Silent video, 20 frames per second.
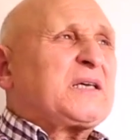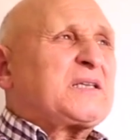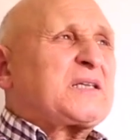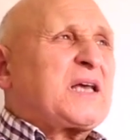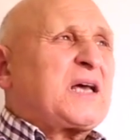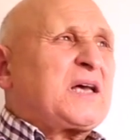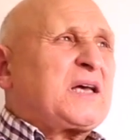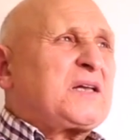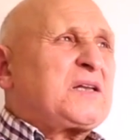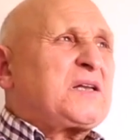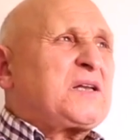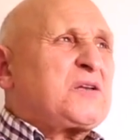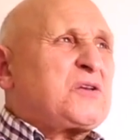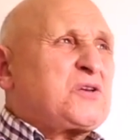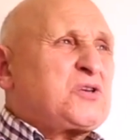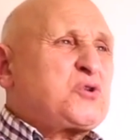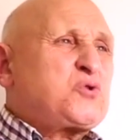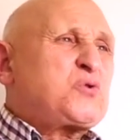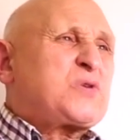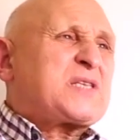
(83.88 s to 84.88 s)
حتى
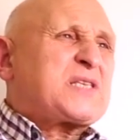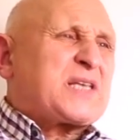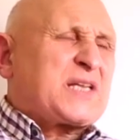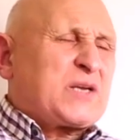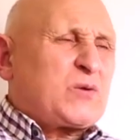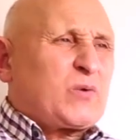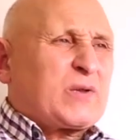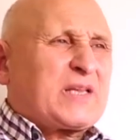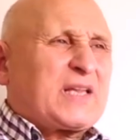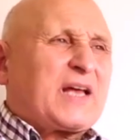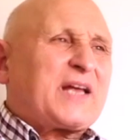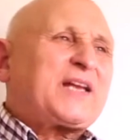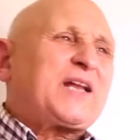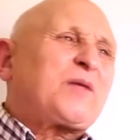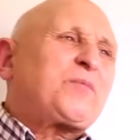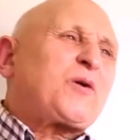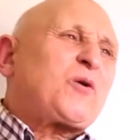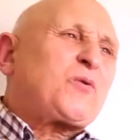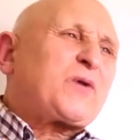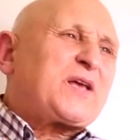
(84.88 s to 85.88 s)
جوج السنوات
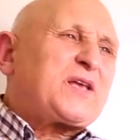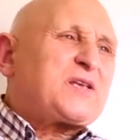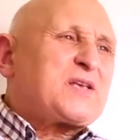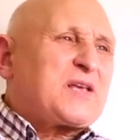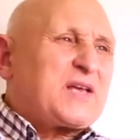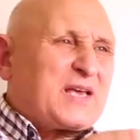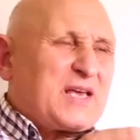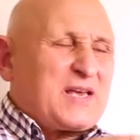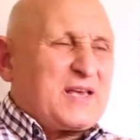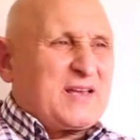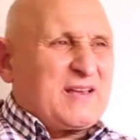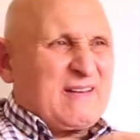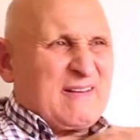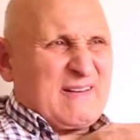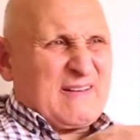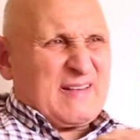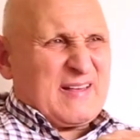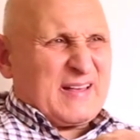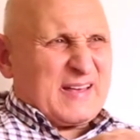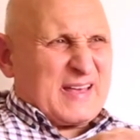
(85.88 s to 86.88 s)
الاخرين بقاو كي
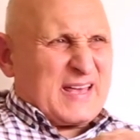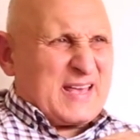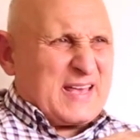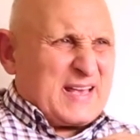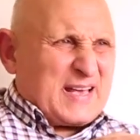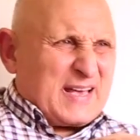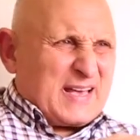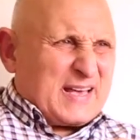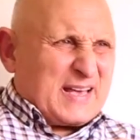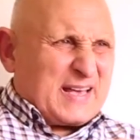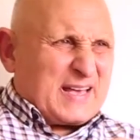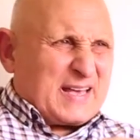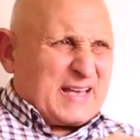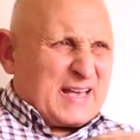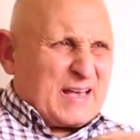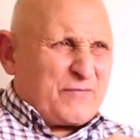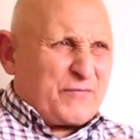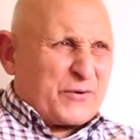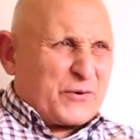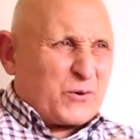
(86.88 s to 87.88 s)
كي
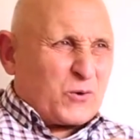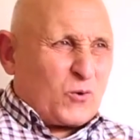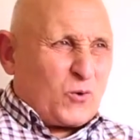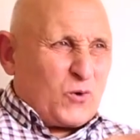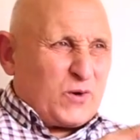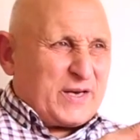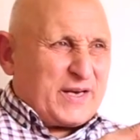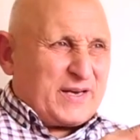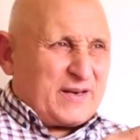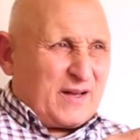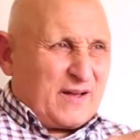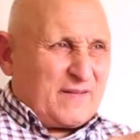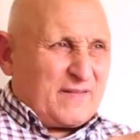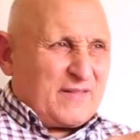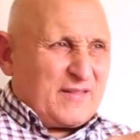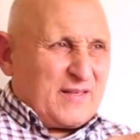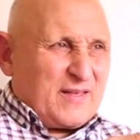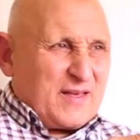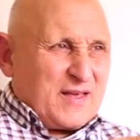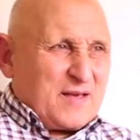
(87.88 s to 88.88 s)
كيفرقوا علينا
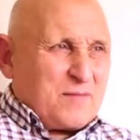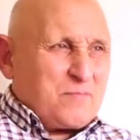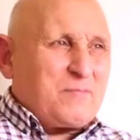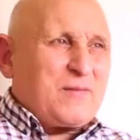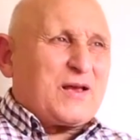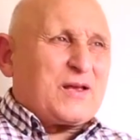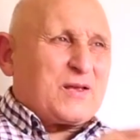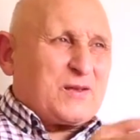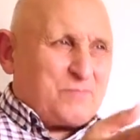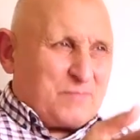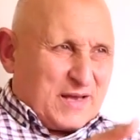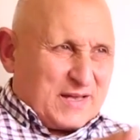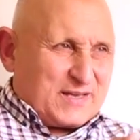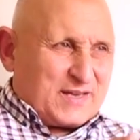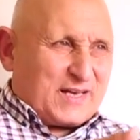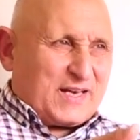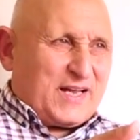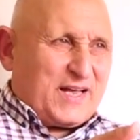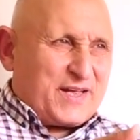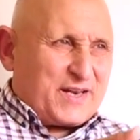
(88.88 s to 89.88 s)
مع
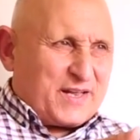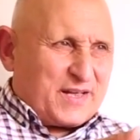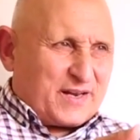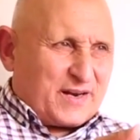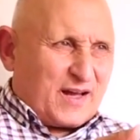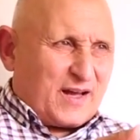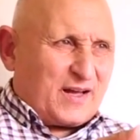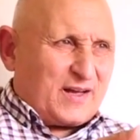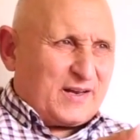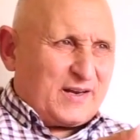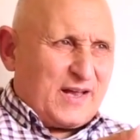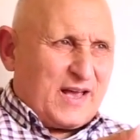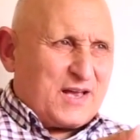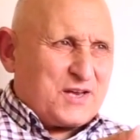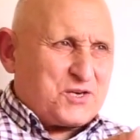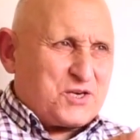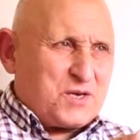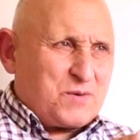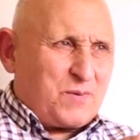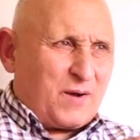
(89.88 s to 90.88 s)
ديك الحريره
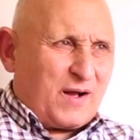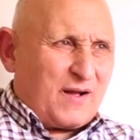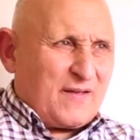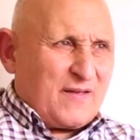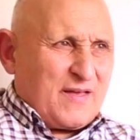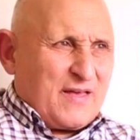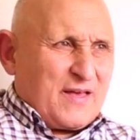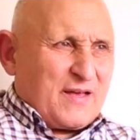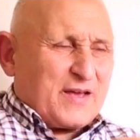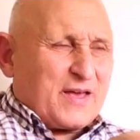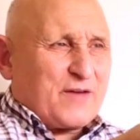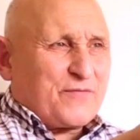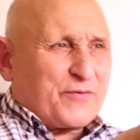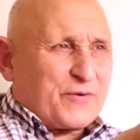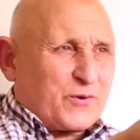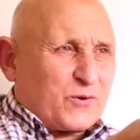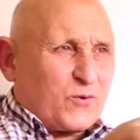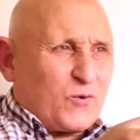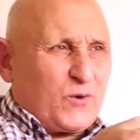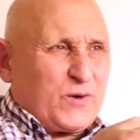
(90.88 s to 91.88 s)
العجيبه
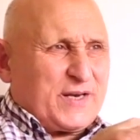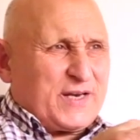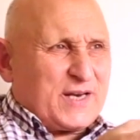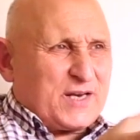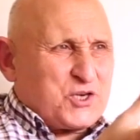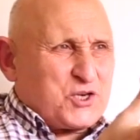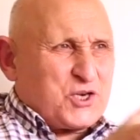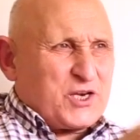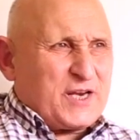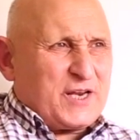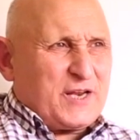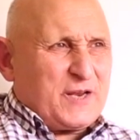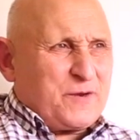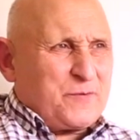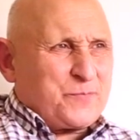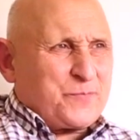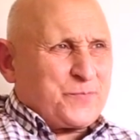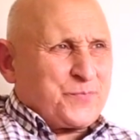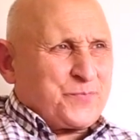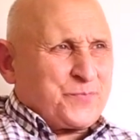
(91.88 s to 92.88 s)
كيفرقوا علينا شي
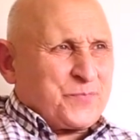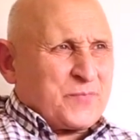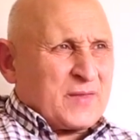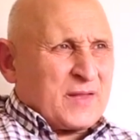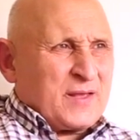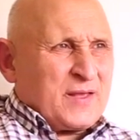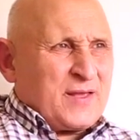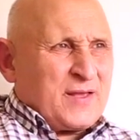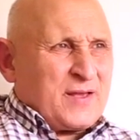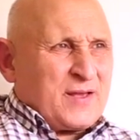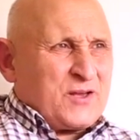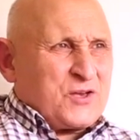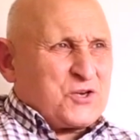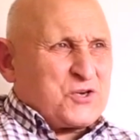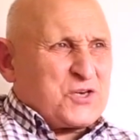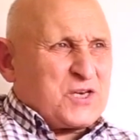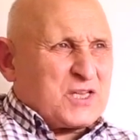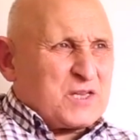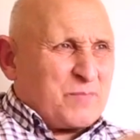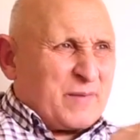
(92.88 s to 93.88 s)

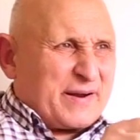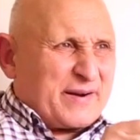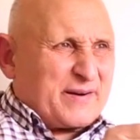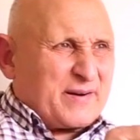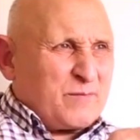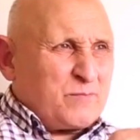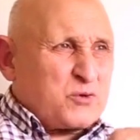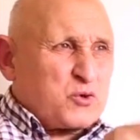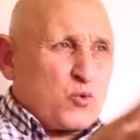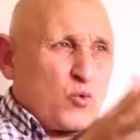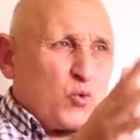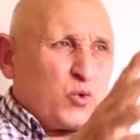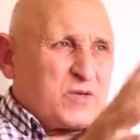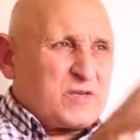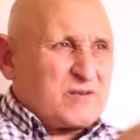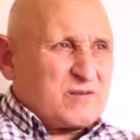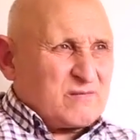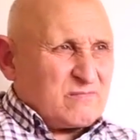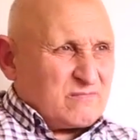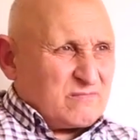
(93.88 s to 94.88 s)
شي تمر
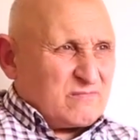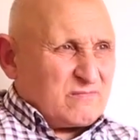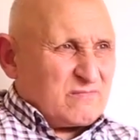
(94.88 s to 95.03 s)
مسوس